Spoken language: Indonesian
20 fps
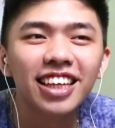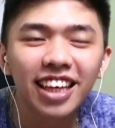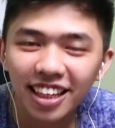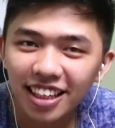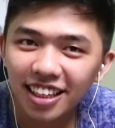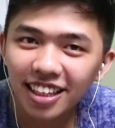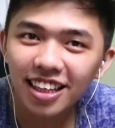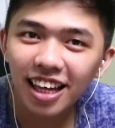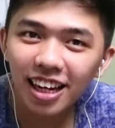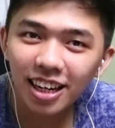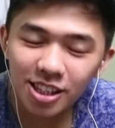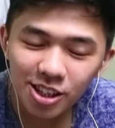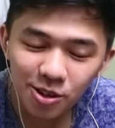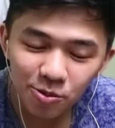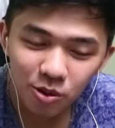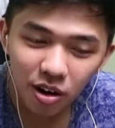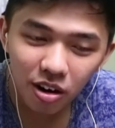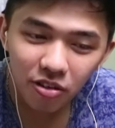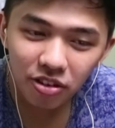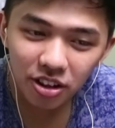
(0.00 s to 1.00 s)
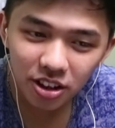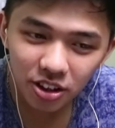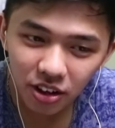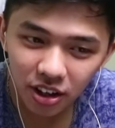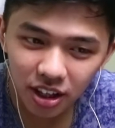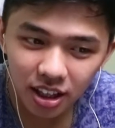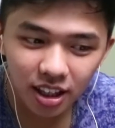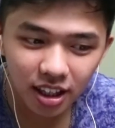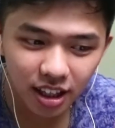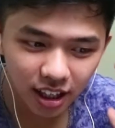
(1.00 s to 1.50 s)
jadi dari semua
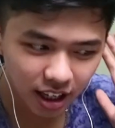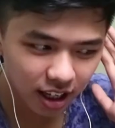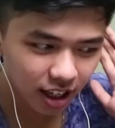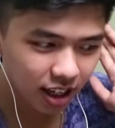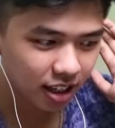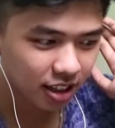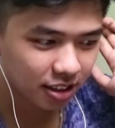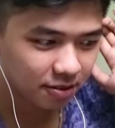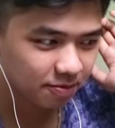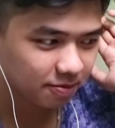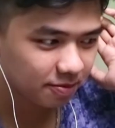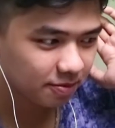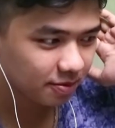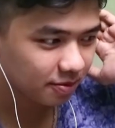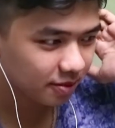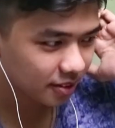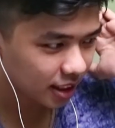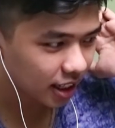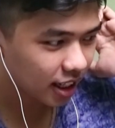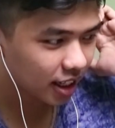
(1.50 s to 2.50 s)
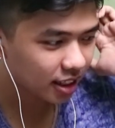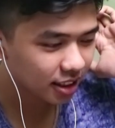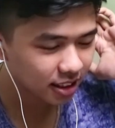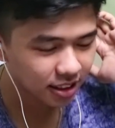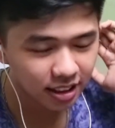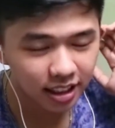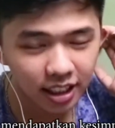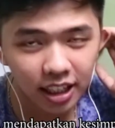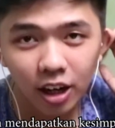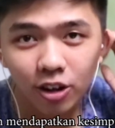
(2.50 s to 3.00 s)
video ini ya nah
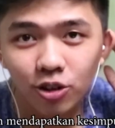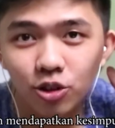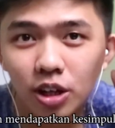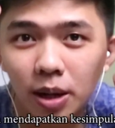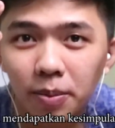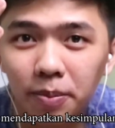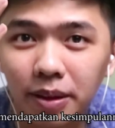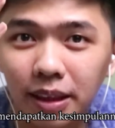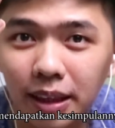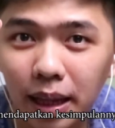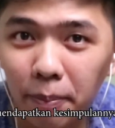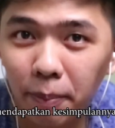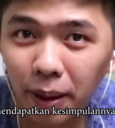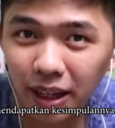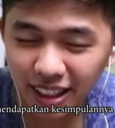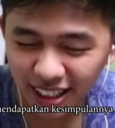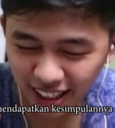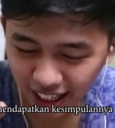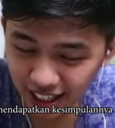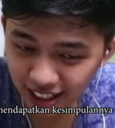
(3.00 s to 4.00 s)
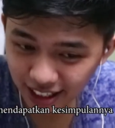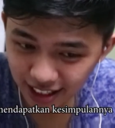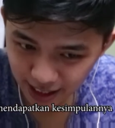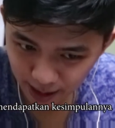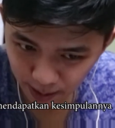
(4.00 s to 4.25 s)
jadi aku sudah mendapatkan